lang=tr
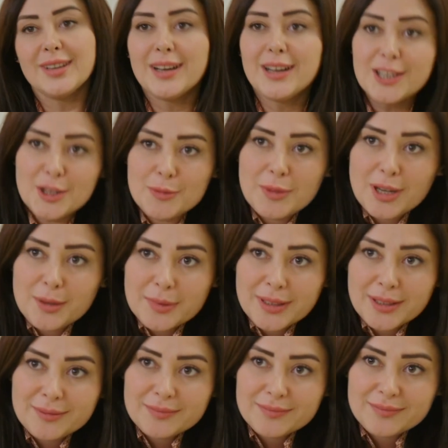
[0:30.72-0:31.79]
Hakim
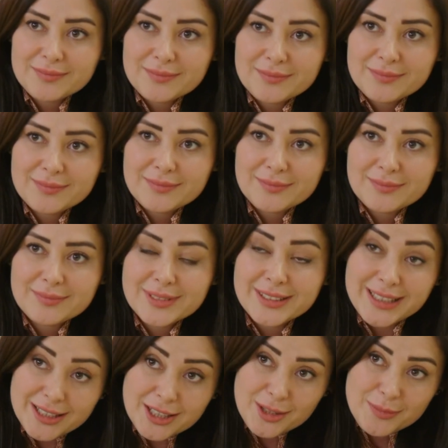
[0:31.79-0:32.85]
abi,
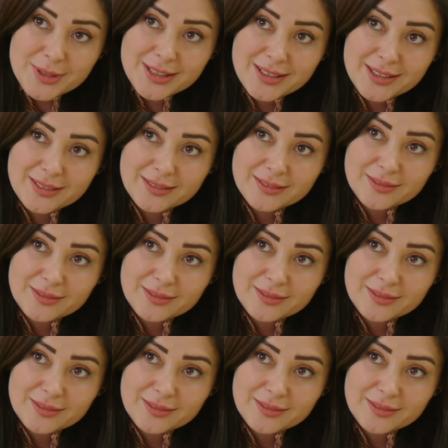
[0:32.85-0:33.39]
sen iyi misin?